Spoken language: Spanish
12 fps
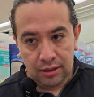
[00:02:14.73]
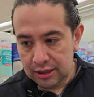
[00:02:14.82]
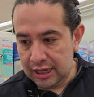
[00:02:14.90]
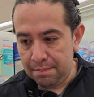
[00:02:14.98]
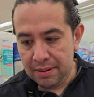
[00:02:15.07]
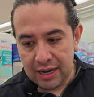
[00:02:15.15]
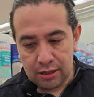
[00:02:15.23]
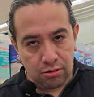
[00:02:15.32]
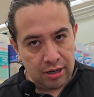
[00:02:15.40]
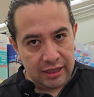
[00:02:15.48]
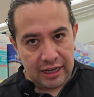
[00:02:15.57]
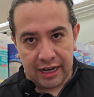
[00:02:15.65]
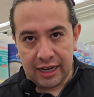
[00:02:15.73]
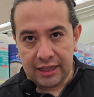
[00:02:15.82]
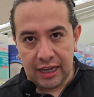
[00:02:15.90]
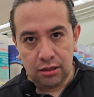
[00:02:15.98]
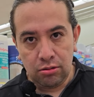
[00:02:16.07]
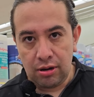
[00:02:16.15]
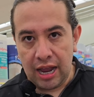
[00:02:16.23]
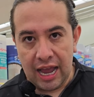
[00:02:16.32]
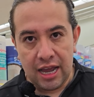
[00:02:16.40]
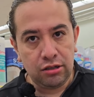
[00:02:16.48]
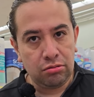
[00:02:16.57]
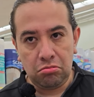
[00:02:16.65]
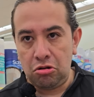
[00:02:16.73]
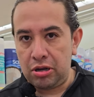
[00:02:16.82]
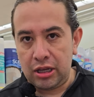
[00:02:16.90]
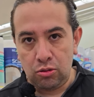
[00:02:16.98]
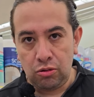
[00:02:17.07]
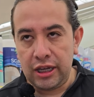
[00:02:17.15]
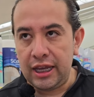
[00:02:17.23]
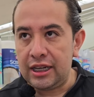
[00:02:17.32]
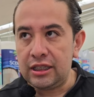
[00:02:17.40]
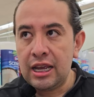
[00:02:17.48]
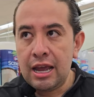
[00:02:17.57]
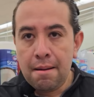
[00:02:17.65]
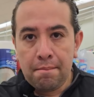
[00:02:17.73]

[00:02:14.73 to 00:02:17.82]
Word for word: ya pagas con el tarjetazo, cash, lo que tú quieras,